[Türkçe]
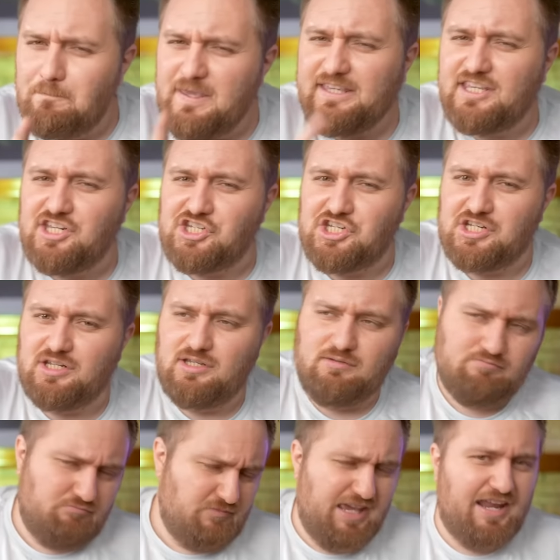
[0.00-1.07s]
Bir kişi
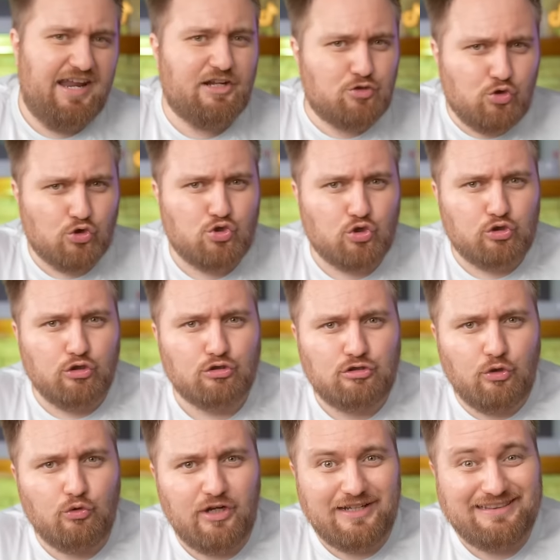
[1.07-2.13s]
gerek
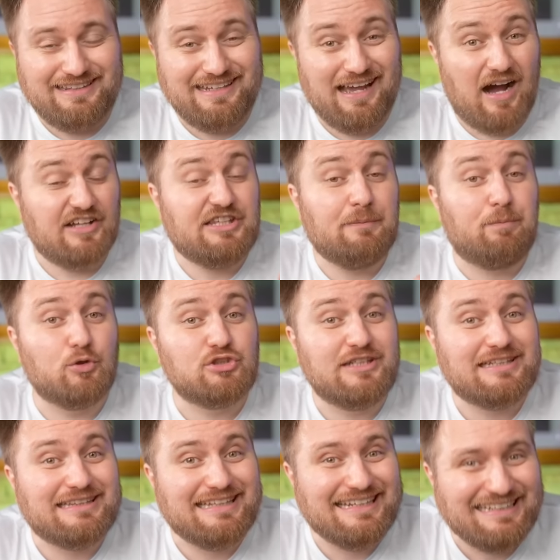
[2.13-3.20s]
çocuklukta ürettiği
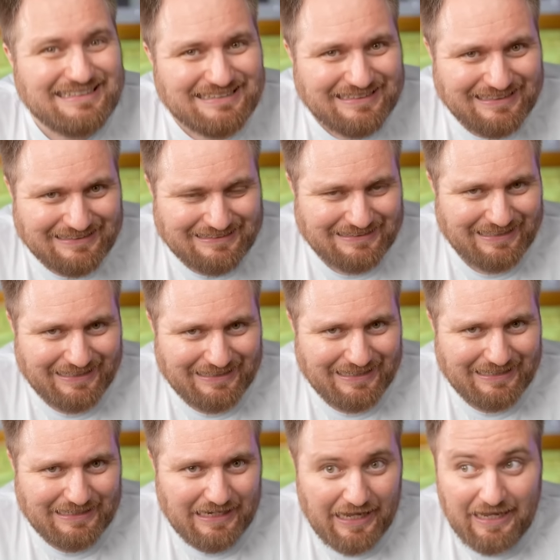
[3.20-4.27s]
adipositlerin sayısı
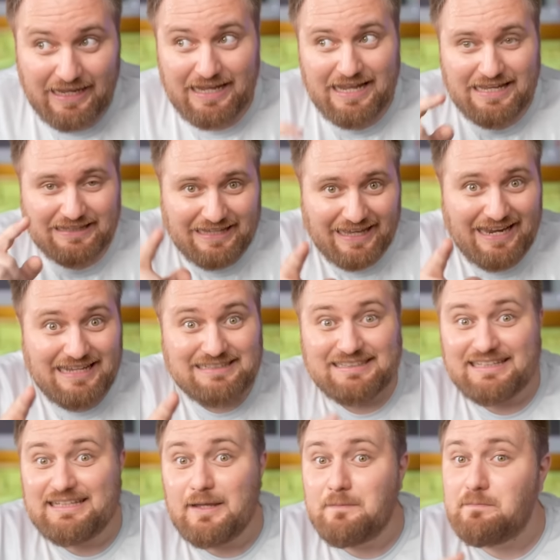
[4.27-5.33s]
nedeniyle
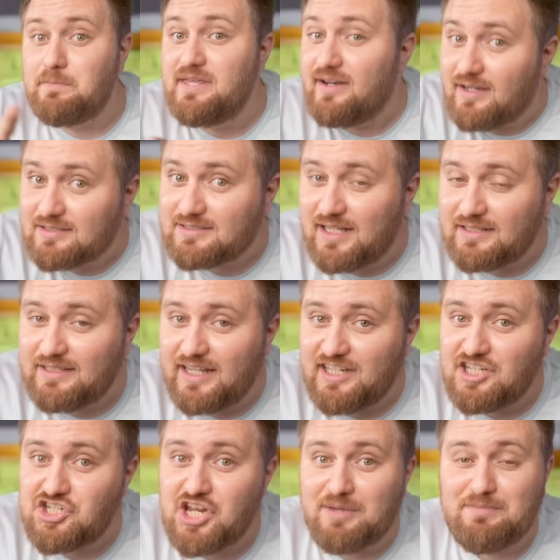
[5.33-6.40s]
gerekse de birazdan
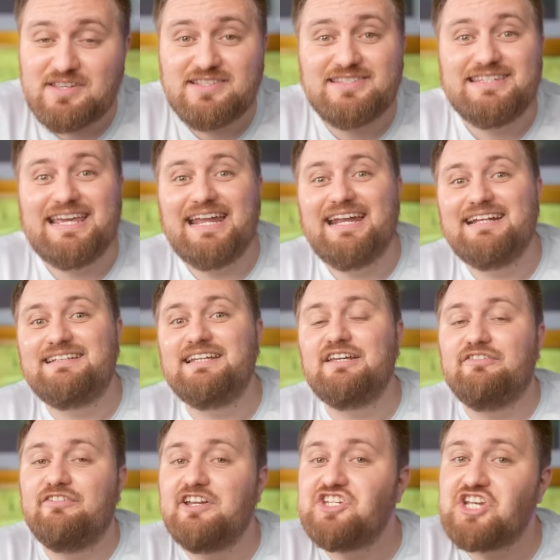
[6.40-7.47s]
değineceğimiz
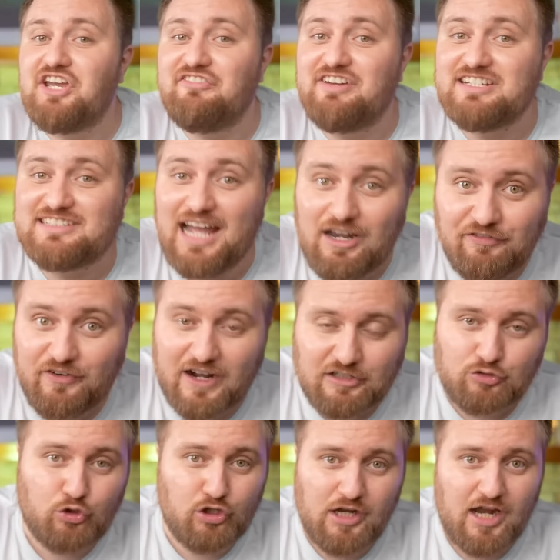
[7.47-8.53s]
genetik ve çevresel
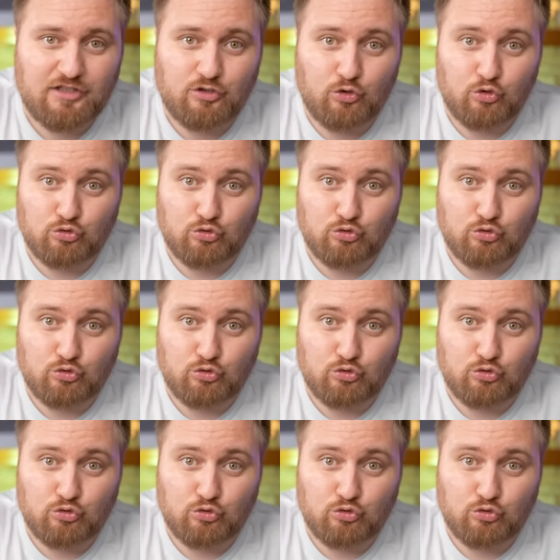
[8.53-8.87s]
faktörlerden